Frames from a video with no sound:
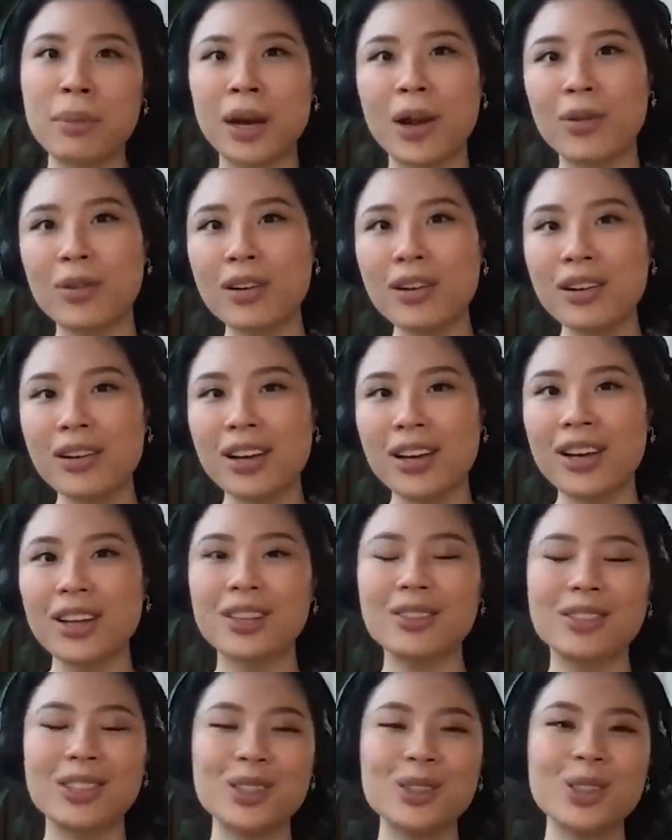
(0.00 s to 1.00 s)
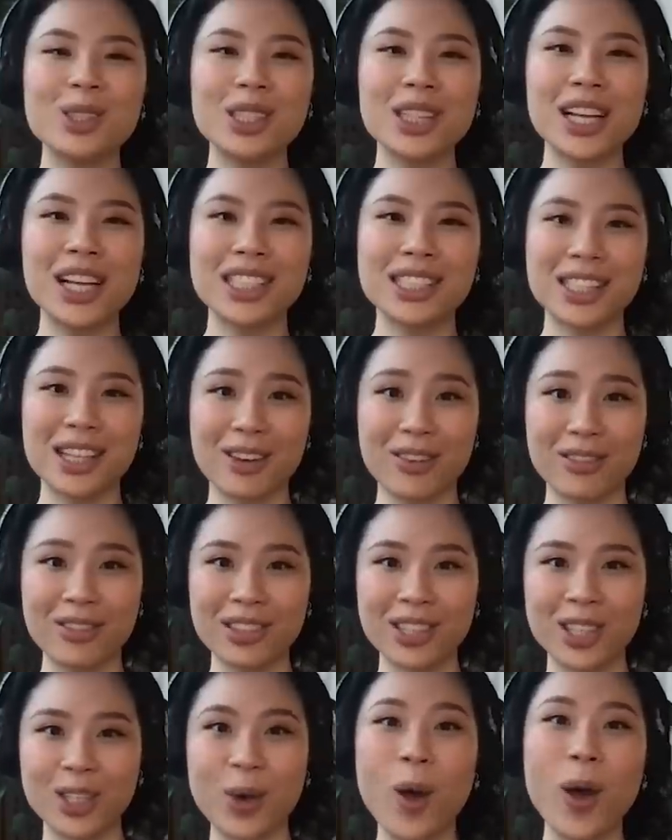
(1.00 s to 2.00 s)
về mặt đạo đức ví dụ như là sẽ
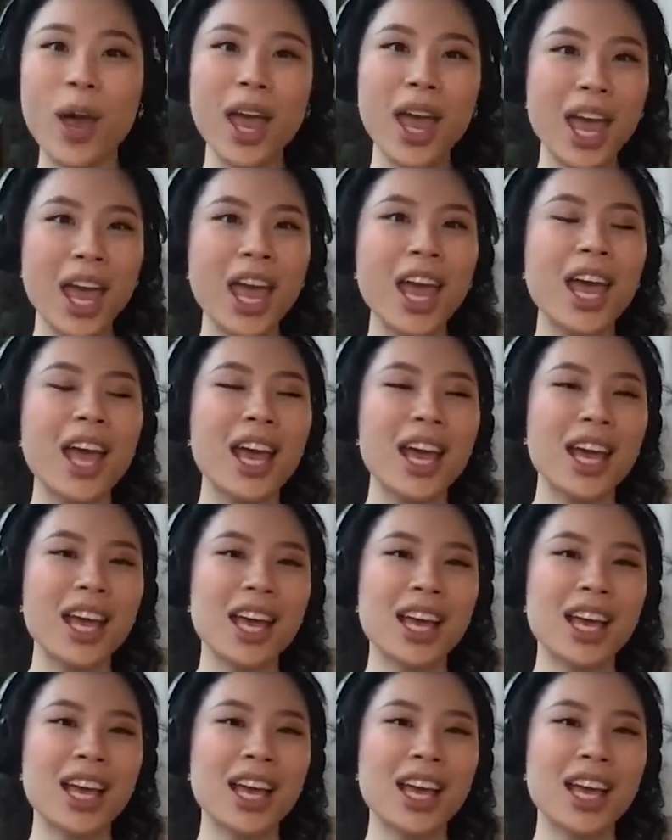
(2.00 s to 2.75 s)
có người thuê